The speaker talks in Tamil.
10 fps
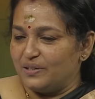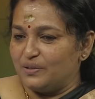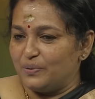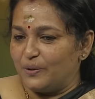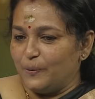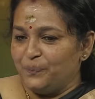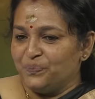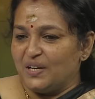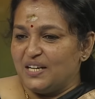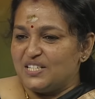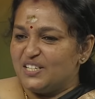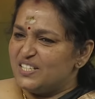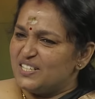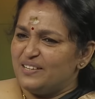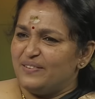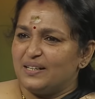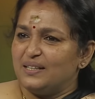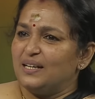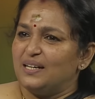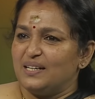இது வரும் சின்ன சின்ன
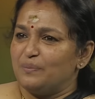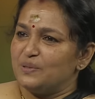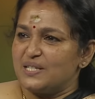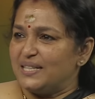வார்த்தைகள்லாம் நம்ம